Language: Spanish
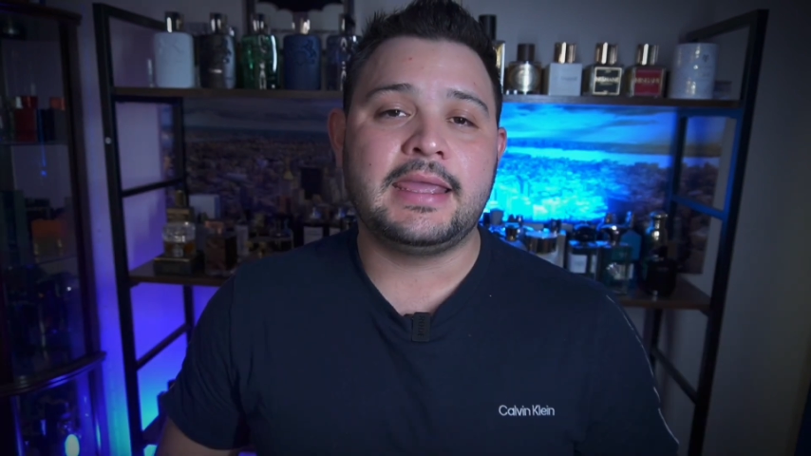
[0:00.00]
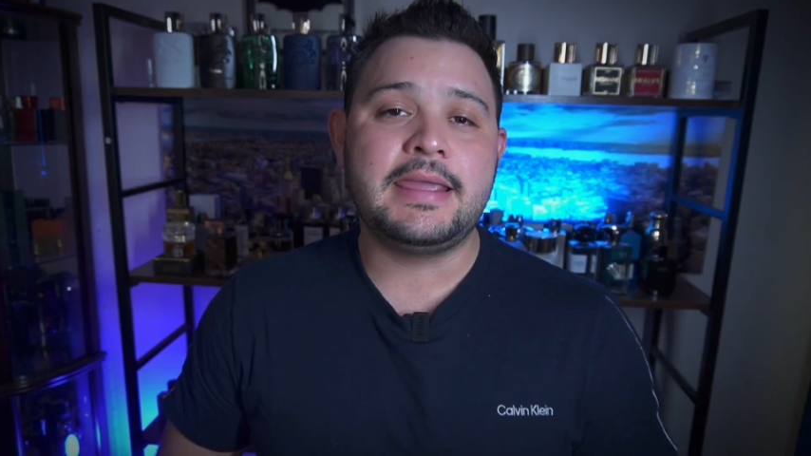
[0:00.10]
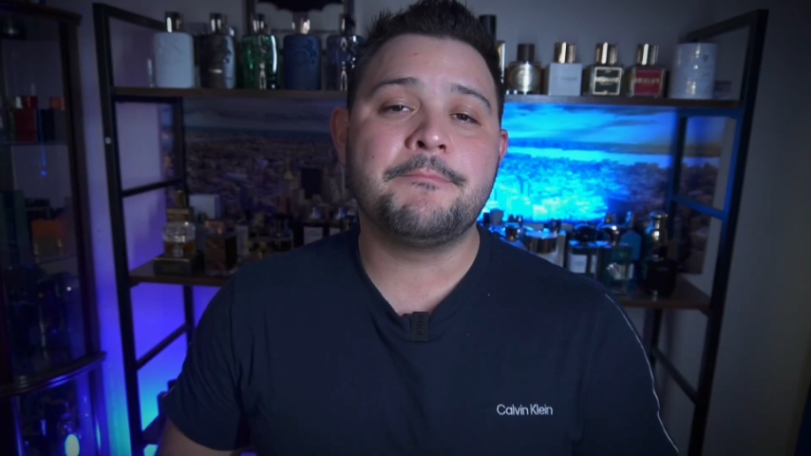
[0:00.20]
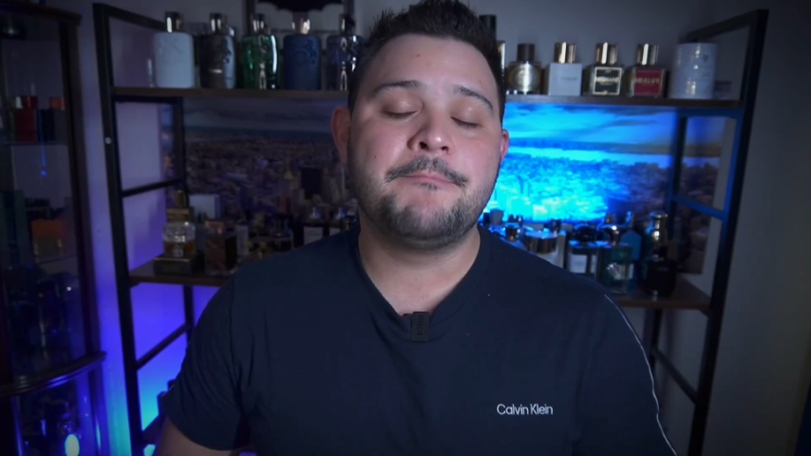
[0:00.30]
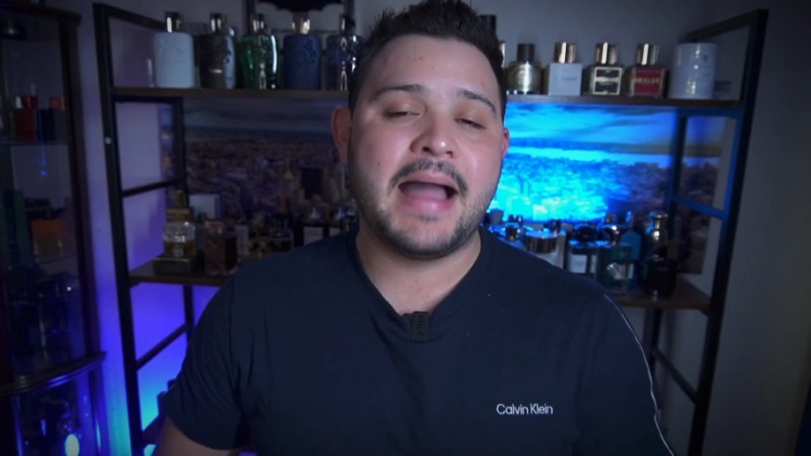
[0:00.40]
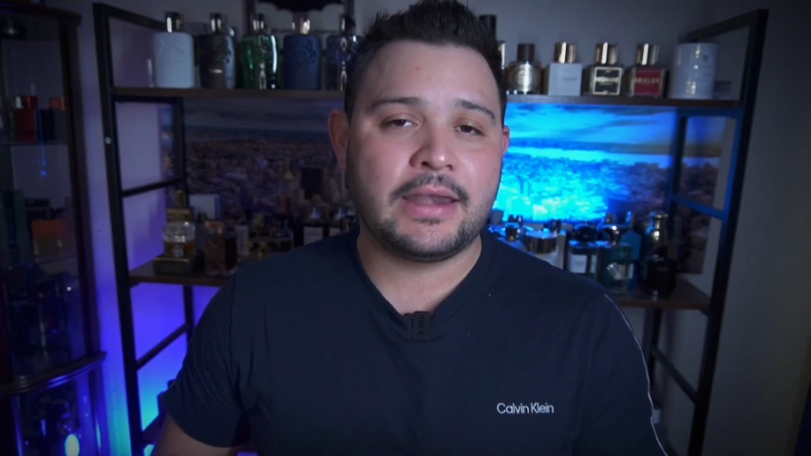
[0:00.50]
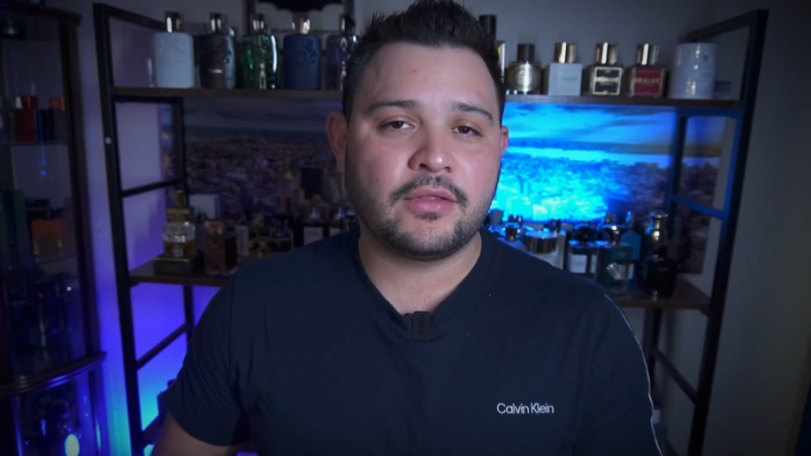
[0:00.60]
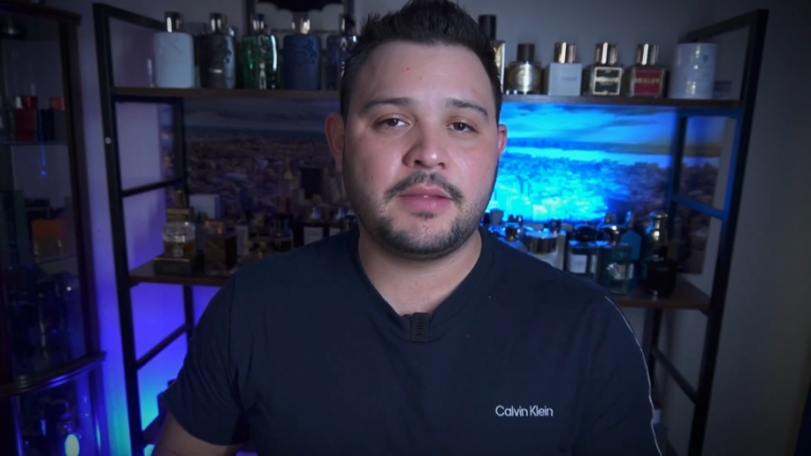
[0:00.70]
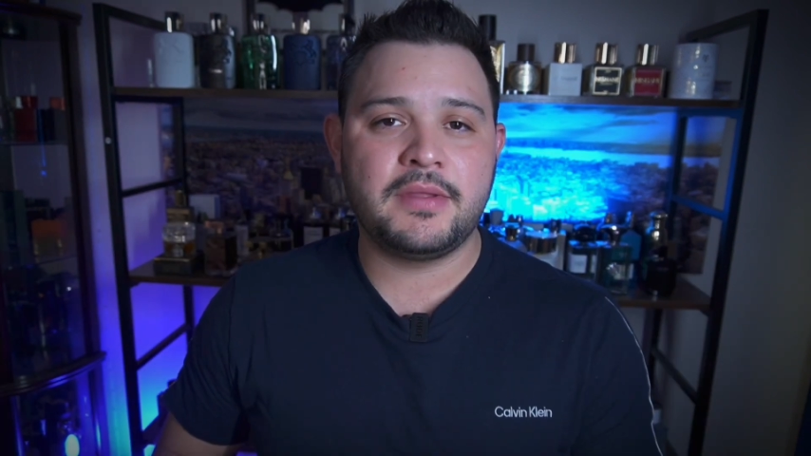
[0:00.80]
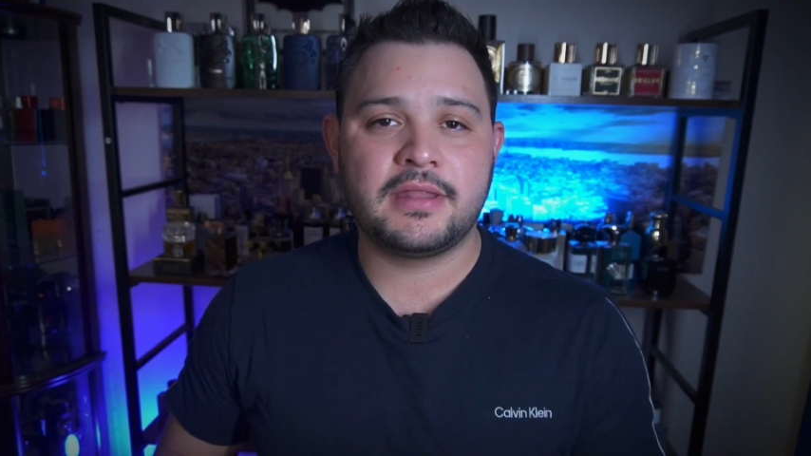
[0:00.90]
y
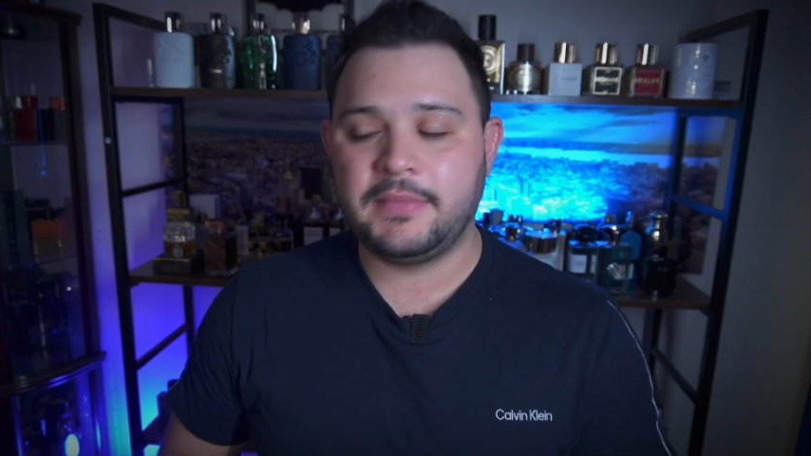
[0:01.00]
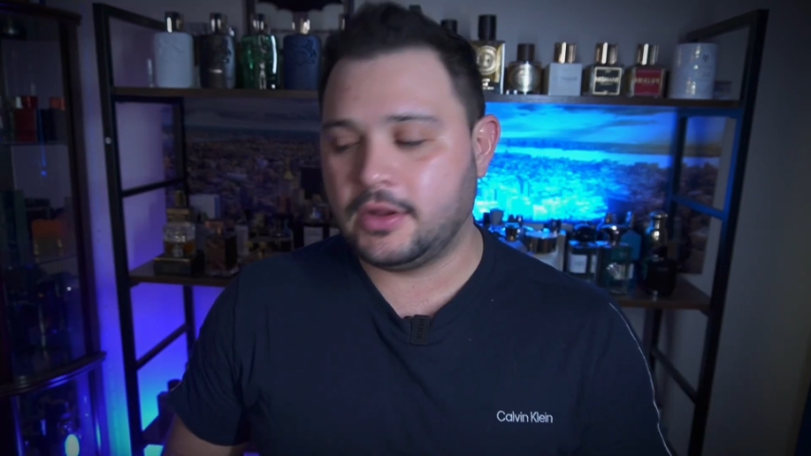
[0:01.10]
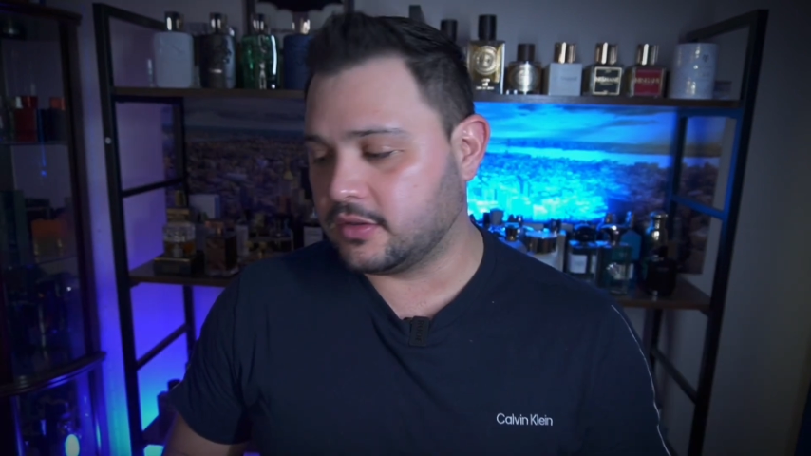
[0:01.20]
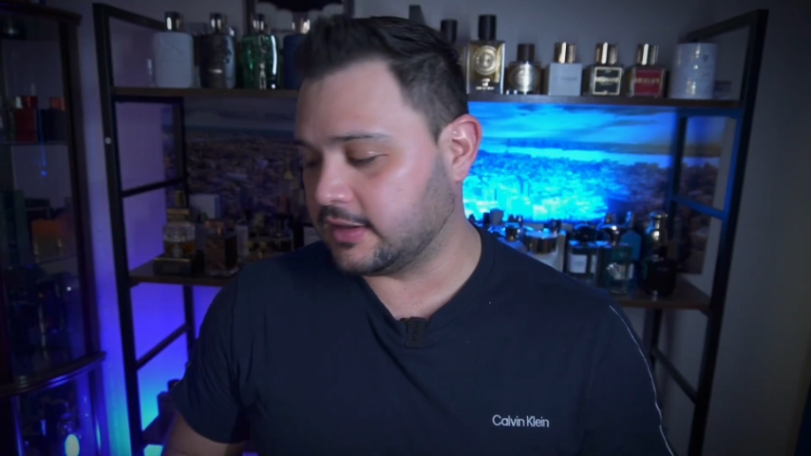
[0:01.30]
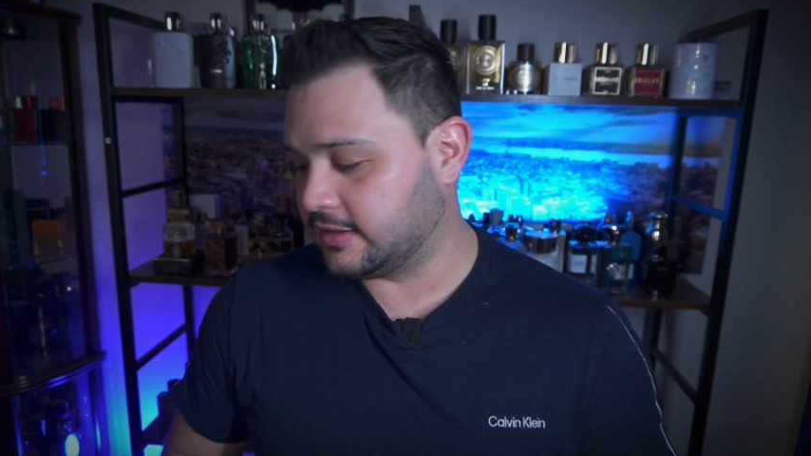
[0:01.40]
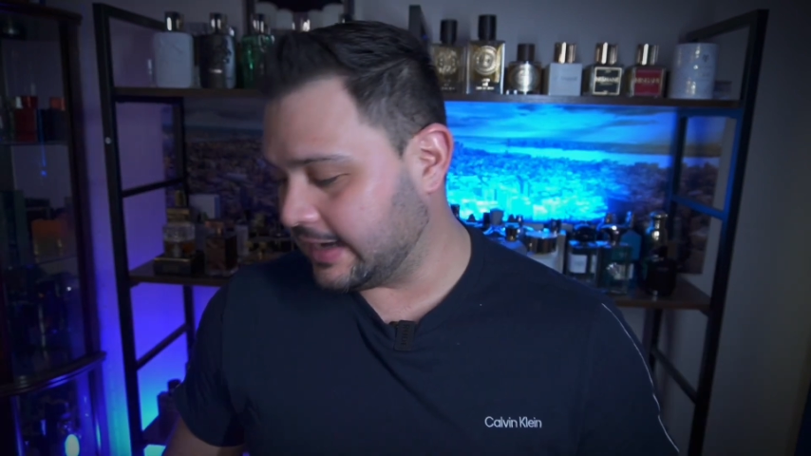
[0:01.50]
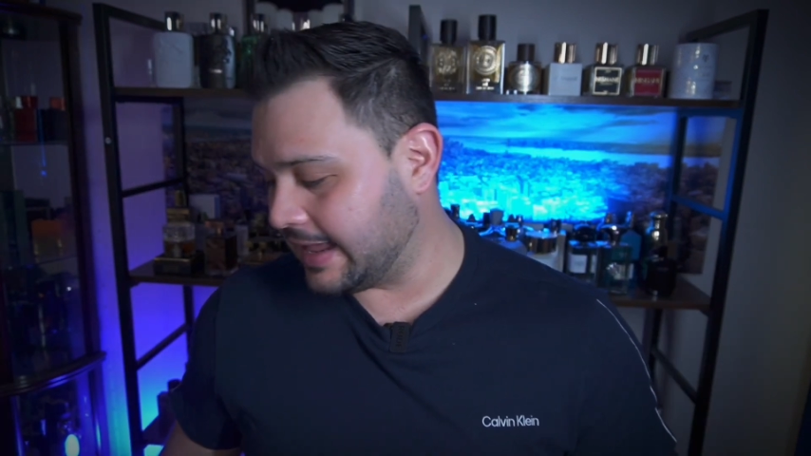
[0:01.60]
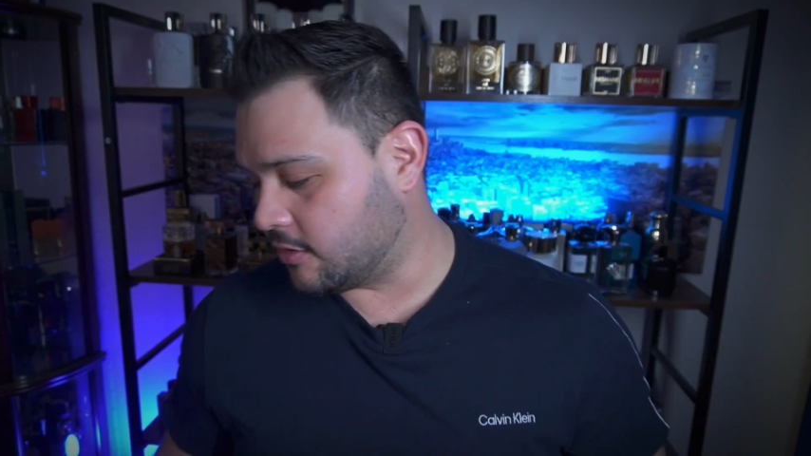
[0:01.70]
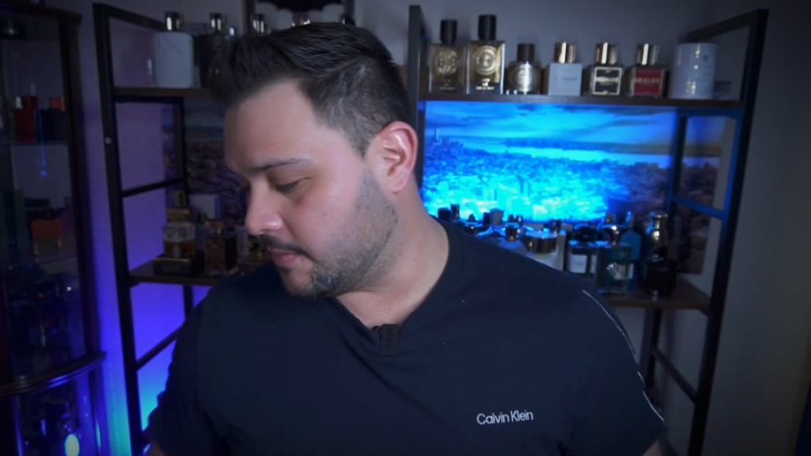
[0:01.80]
varios de mis amigos se la